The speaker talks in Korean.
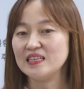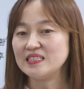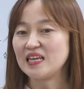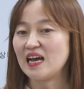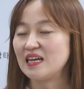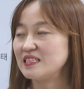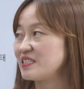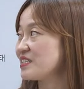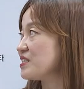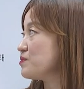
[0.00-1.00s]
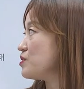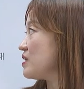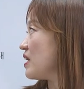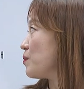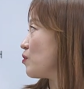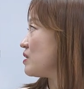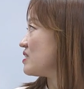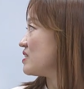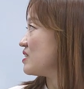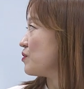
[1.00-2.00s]
자, 지금 뒤에
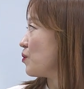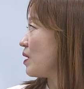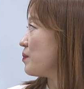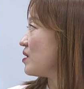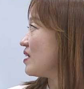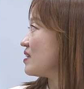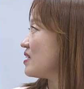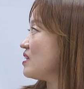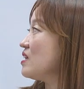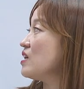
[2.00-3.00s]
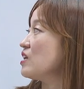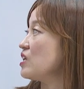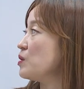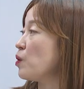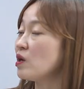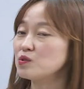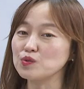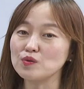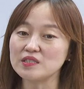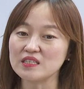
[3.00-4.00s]
보이시는 이 화면에는 입원
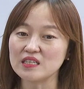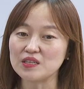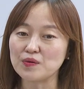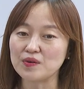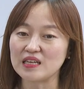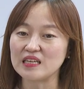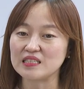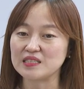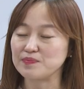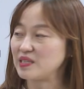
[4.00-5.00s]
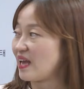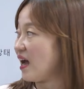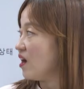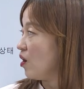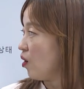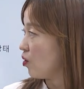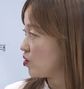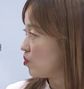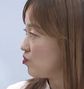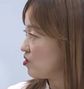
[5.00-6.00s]
초진 기록이 있습니다.
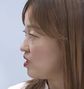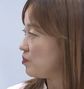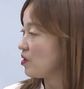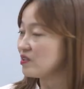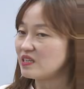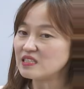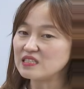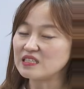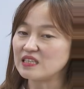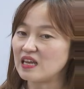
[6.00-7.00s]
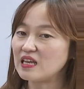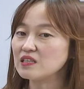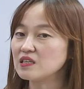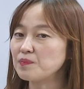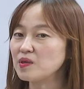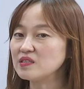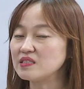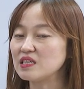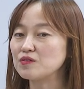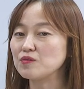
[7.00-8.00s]
어떤 분이 입원을 했을 때 첫
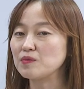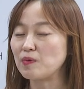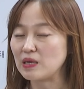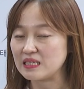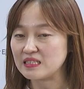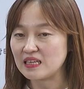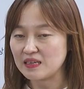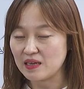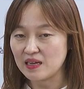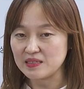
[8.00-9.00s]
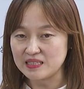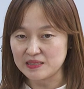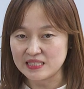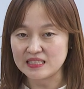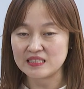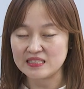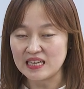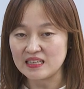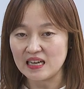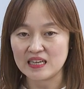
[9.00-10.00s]
번째로 발생, 아, 이제
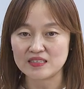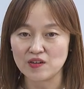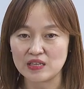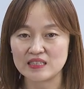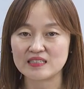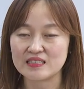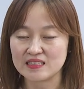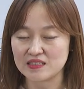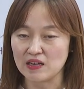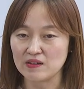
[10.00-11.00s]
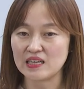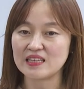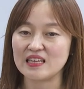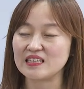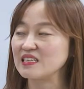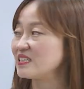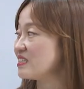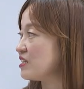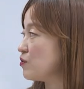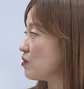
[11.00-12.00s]
진단, 아, 저기 적게 되는
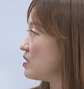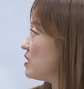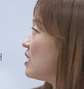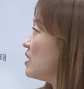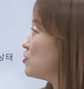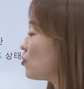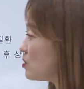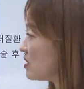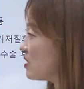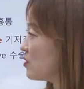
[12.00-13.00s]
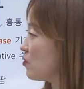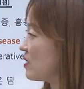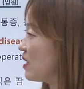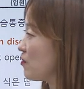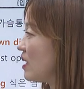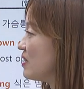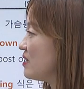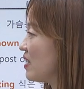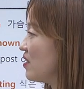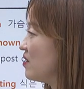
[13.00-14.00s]
그 기록을 초진 기록이라고
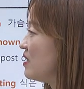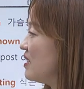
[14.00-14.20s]
하는데요.